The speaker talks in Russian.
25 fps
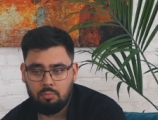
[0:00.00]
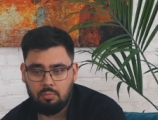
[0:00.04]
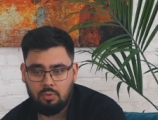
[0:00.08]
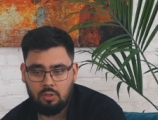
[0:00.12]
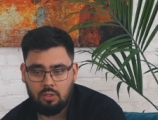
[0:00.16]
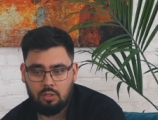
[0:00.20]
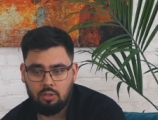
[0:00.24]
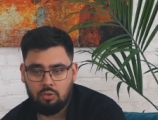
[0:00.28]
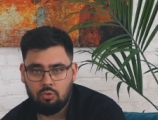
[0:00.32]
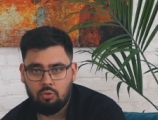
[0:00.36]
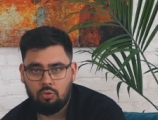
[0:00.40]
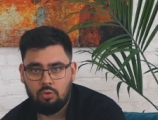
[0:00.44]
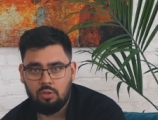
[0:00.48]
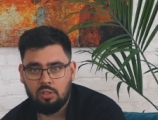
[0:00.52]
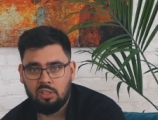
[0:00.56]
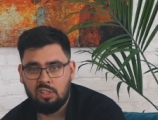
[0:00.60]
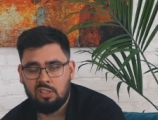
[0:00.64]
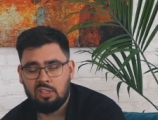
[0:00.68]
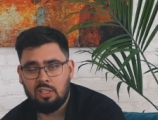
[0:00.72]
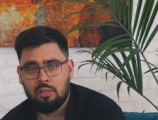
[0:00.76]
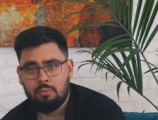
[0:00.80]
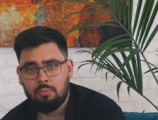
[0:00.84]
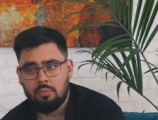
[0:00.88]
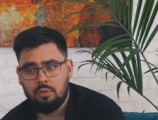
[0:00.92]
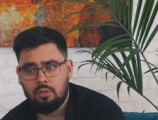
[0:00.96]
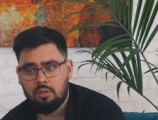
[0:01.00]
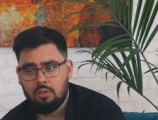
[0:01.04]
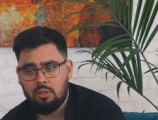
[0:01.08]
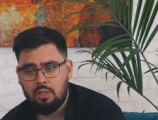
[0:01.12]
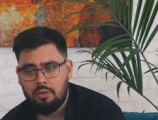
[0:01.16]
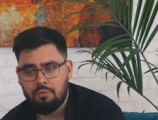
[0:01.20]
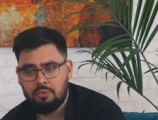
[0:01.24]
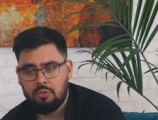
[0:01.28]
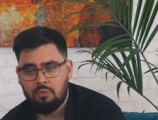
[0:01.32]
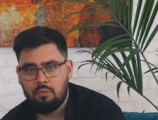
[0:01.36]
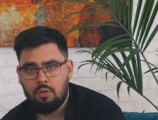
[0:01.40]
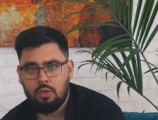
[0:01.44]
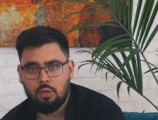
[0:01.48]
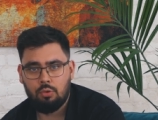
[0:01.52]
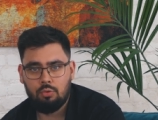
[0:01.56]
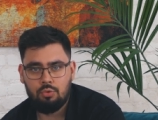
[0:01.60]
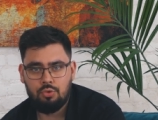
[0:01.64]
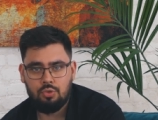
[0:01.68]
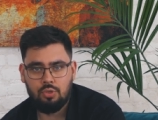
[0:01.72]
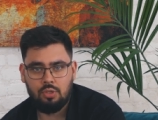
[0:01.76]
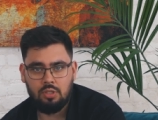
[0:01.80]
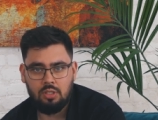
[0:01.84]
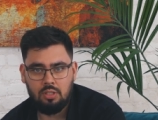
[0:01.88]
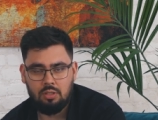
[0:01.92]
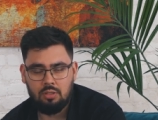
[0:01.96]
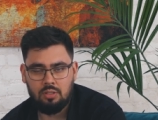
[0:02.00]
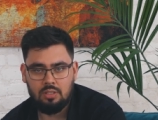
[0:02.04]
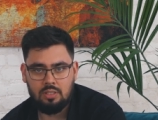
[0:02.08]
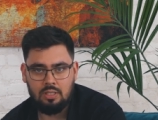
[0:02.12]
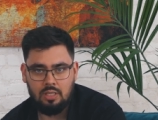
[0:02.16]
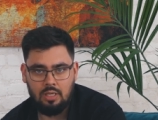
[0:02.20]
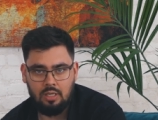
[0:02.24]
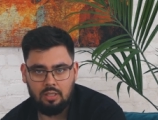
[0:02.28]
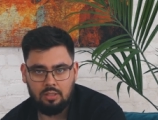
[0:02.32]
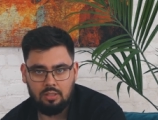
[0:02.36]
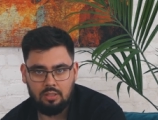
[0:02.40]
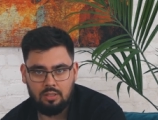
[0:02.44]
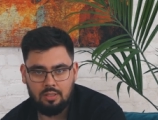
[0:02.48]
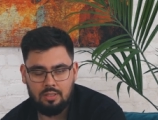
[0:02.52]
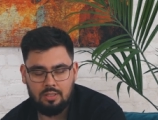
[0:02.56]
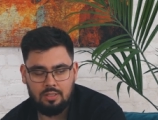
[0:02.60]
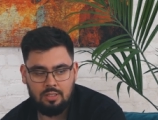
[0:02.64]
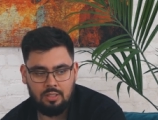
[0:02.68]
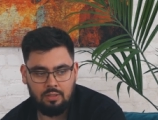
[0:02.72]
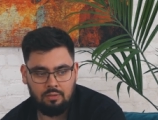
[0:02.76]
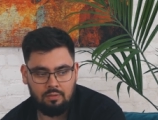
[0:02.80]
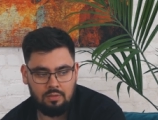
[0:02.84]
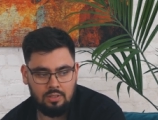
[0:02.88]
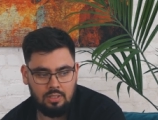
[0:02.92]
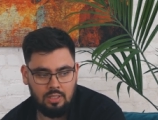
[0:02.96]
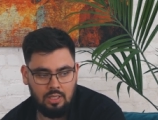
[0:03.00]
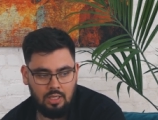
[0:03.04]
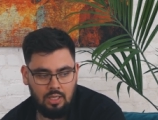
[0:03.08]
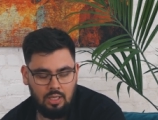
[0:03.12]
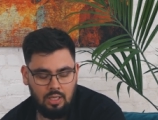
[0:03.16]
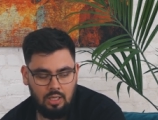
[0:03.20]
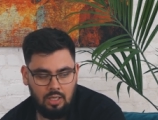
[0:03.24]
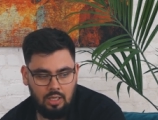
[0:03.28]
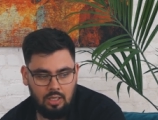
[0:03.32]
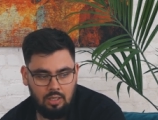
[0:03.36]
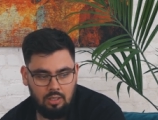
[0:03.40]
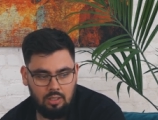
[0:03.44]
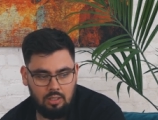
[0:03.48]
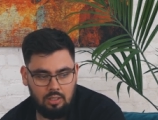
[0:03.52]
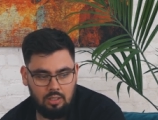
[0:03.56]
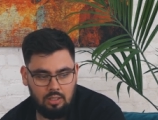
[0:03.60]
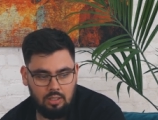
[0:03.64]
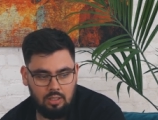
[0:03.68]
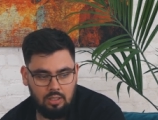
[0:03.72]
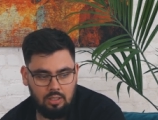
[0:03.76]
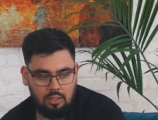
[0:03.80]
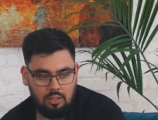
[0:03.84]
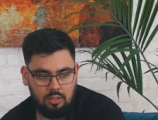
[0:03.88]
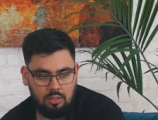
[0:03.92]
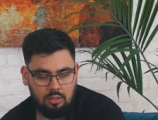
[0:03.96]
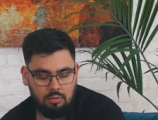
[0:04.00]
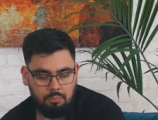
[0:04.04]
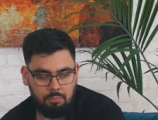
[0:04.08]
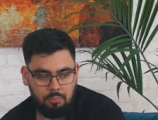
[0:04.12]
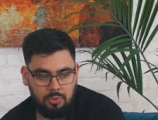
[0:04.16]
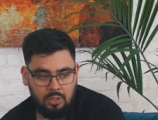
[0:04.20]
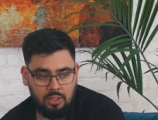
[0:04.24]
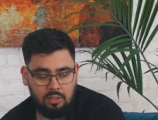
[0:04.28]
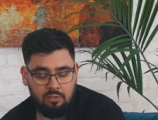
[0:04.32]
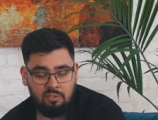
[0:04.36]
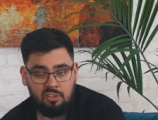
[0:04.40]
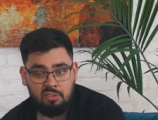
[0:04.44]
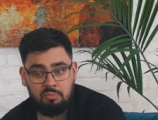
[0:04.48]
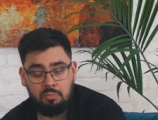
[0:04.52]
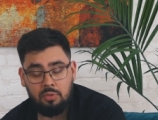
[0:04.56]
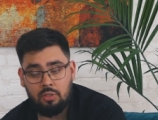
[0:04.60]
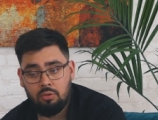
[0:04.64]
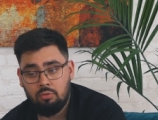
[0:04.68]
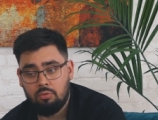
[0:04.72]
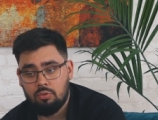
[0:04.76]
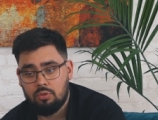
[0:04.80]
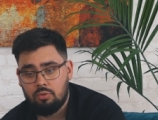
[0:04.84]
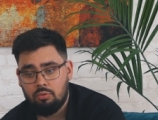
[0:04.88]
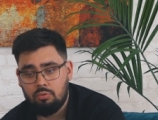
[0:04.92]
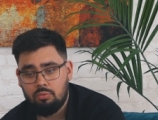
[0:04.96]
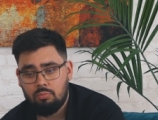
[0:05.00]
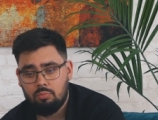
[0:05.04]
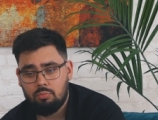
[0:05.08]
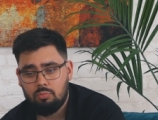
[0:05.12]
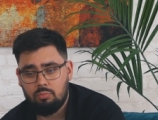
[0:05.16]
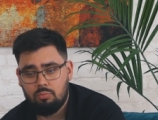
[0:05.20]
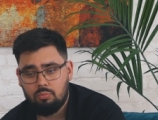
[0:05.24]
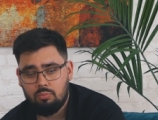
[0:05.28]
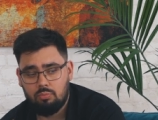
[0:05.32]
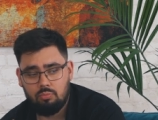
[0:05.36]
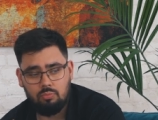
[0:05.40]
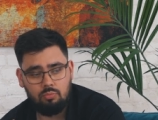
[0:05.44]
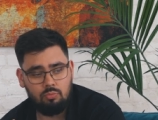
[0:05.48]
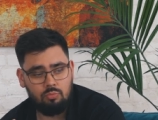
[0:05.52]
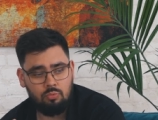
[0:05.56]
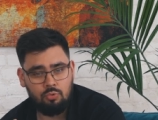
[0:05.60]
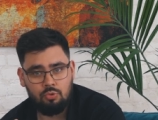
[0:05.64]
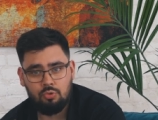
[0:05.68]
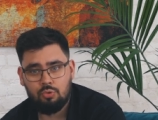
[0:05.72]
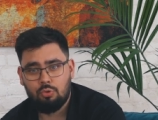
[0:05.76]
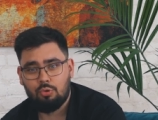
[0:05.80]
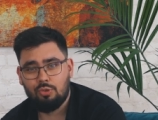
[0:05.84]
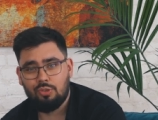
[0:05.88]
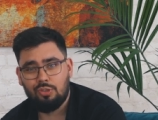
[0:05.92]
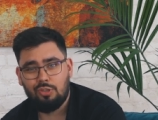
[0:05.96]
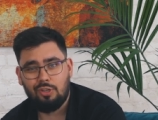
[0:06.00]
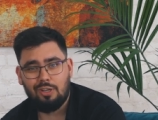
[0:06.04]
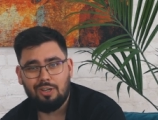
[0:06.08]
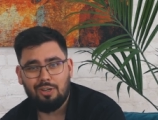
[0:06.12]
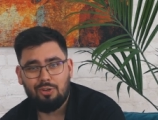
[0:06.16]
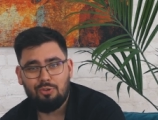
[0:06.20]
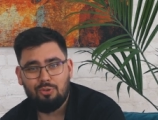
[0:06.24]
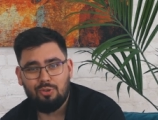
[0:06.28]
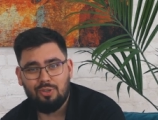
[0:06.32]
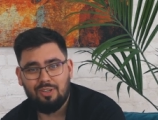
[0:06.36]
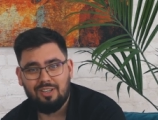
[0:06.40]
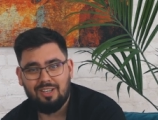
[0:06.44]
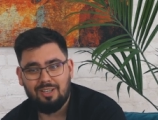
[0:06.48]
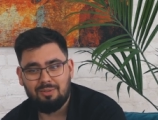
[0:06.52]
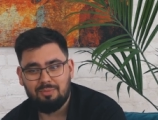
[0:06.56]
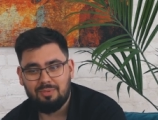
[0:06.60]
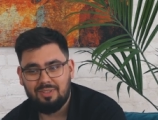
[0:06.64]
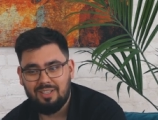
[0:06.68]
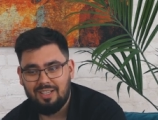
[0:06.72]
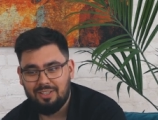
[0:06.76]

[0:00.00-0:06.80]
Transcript: маркетологи, там, э, автоворонщики знают этот сервис. А первый минус, он он, сука, дорогой, как бы,